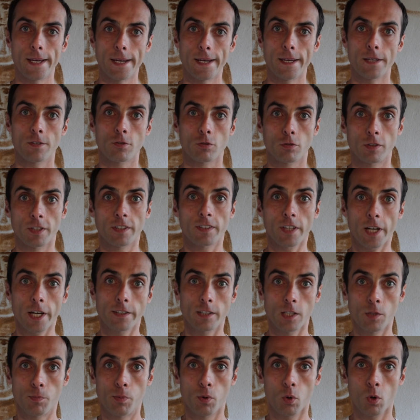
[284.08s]
Et ce tétra
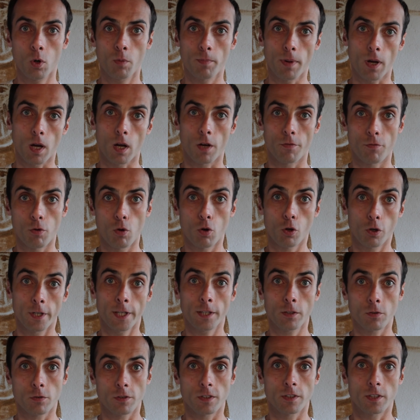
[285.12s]
est-il plomb, bah faut
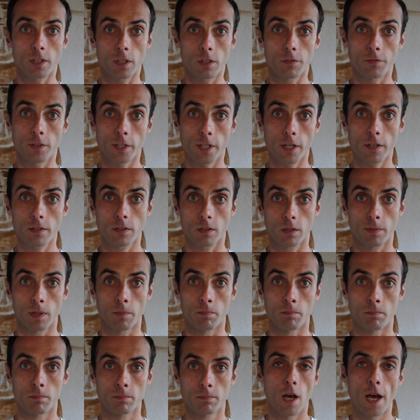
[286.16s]
reconnaître que c'était efficace quand
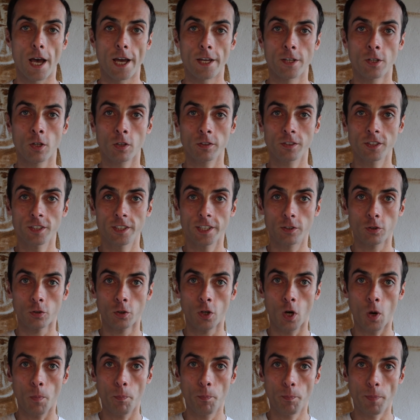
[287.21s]
même. Un
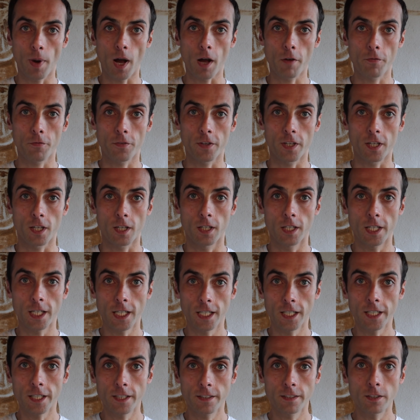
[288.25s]
antidétonant parfait, les
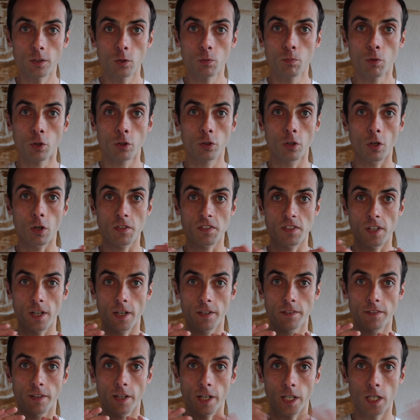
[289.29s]
cliquetis du moteur
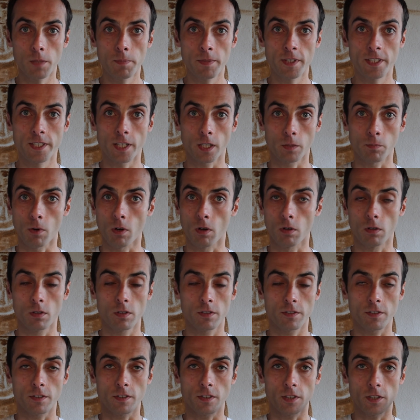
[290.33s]
s'arrêtèrent immédiatement.
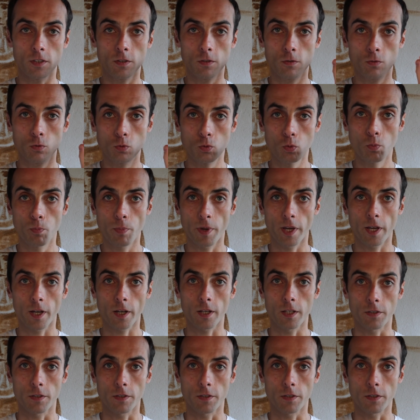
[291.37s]
C'était super